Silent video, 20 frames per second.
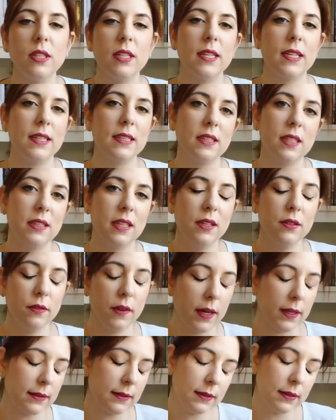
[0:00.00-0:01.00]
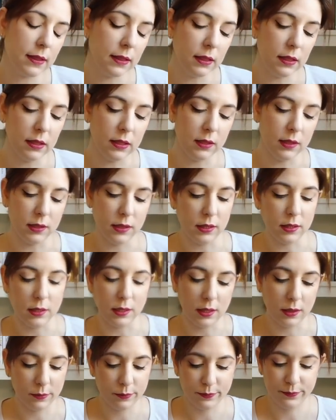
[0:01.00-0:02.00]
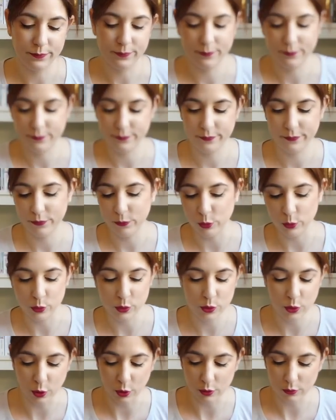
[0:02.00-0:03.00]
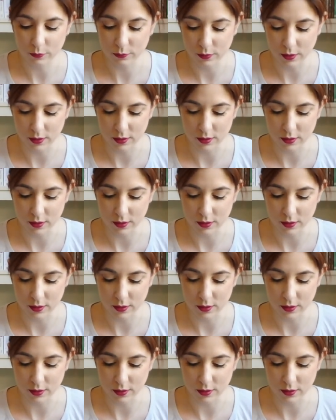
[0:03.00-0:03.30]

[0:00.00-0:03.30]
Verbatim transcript: nella realtà dei fatti non so.